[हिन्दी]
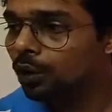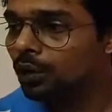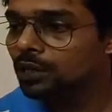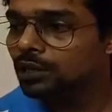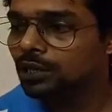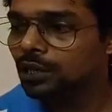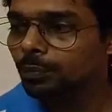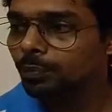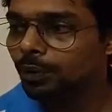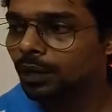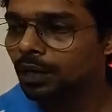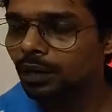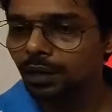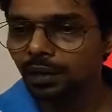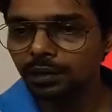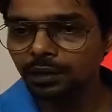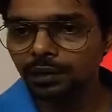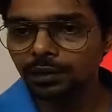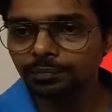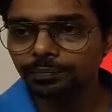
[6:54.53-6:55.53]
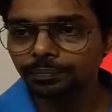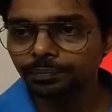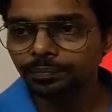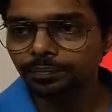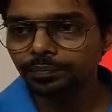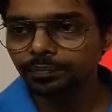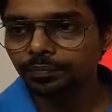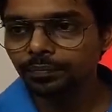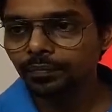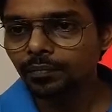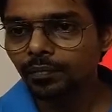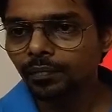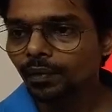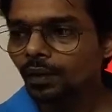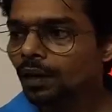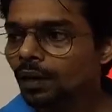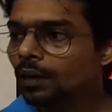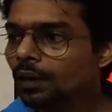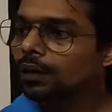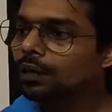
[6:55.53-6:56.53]
बुरा असर पड़ रहा था
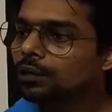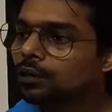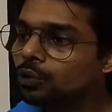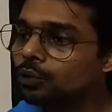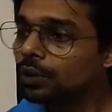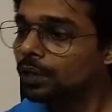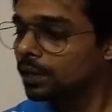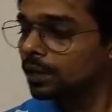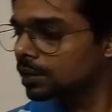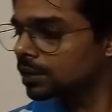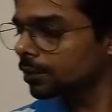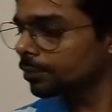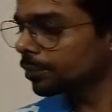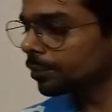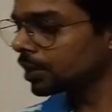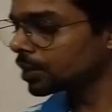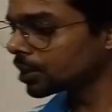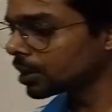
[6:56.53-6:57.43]
तो इन सब के